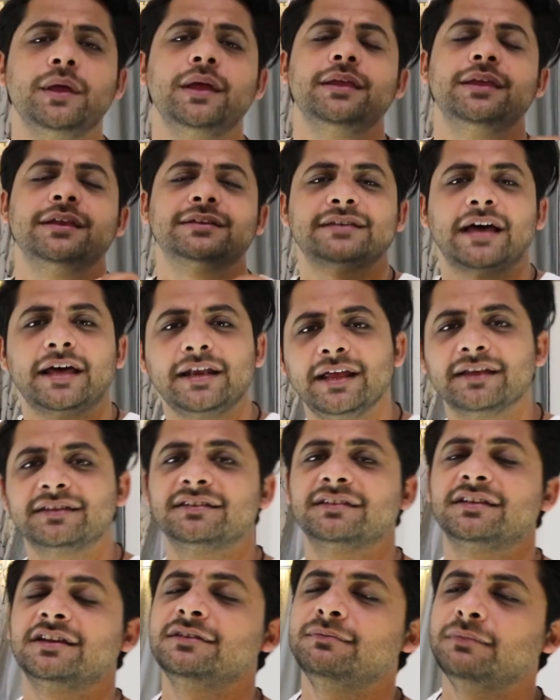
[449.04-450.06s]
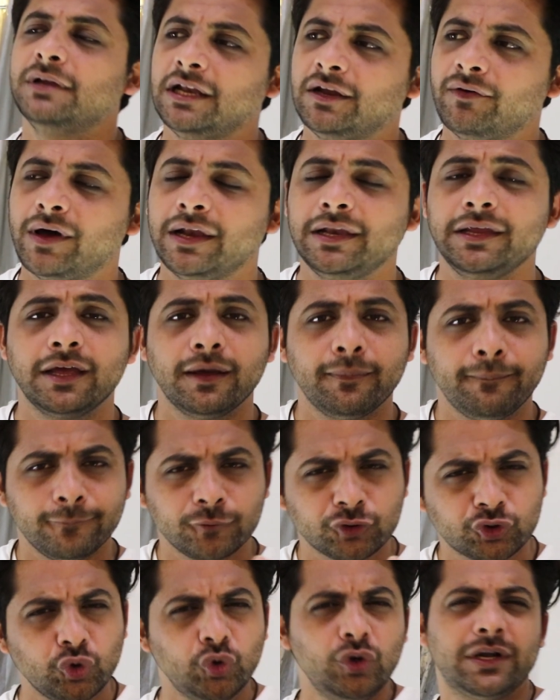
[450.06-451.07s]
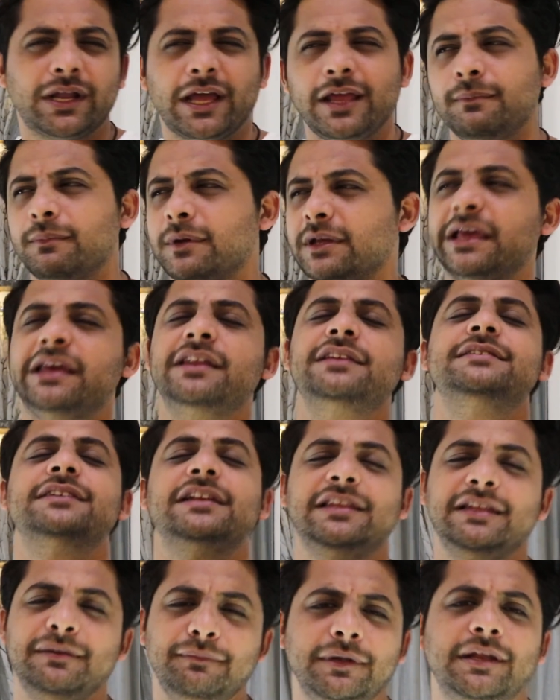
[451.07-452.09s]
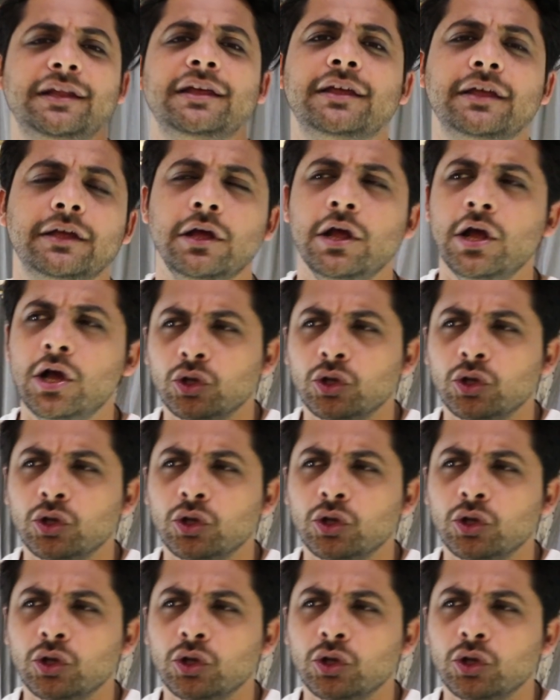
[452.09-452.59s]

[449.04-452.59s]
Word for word: में ये सारी एसेसरीज मिलने वाली हैं सून टाइम में यानी जल्दी मिलेगी